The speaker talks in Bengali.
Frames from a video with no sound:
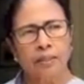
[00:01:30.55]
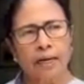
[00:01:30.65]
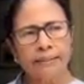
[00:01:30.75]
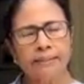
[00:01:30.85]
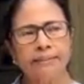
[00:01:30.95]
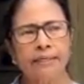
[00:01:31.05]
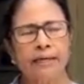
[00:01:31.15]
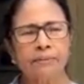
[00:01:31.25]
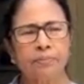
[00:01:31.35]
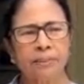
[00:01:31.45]
গাড়িতে যারা
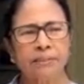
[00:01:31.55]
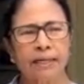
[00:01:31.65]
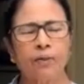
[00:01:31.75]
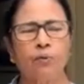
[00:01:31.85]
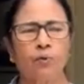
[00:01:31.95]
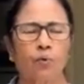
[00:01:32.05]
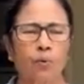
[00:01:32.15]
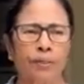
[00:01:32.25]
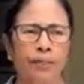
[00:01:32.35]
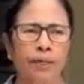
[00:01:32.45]
আসবেন তাড়াহুড়ো
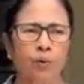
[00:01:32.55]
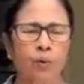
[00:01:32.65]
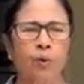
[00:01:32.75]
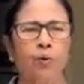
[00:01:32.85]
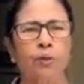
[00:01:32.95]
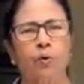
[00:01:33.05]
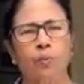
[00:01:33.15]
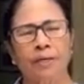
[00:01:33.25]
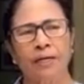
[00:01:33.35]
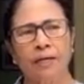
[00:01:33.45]
করবেন না হুড়োহুড়ি
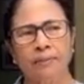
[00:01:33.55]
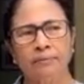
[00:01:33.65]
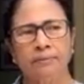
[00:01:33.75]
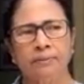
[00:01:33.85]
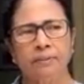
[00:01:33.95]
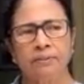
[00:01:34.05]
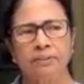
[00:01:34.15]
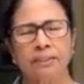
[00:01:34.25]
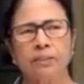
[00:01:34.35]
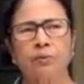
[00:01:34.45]
করবেন না
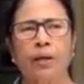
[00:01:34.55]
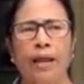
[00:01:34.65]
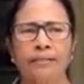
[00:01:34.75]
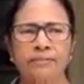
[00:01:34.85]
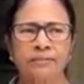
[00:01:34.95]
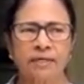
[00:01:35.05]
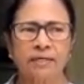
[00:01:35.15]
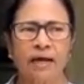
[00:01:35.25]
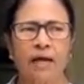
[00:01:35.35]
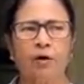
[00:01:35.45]
যাতে কোনো
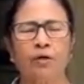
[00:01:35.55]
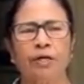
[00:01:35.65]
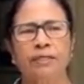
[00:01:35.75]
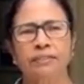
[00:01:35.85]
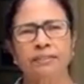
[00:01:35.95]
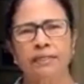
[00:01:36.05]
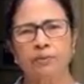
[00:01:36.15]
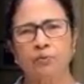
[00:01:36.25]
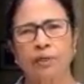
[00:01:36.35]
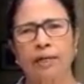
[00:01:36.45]
অ্যাক্সিডেন্ট না ঘটে নিজেদের
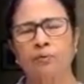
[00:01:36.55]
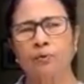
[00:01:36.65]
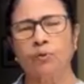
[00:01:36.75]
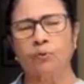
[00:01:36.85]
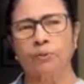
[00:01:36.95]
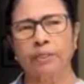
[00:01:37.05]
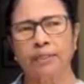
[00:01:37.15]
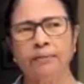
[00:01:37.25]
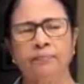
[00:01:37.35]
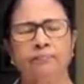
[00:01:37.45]
একটু তাড়াহুড়ো করতে গিয়ে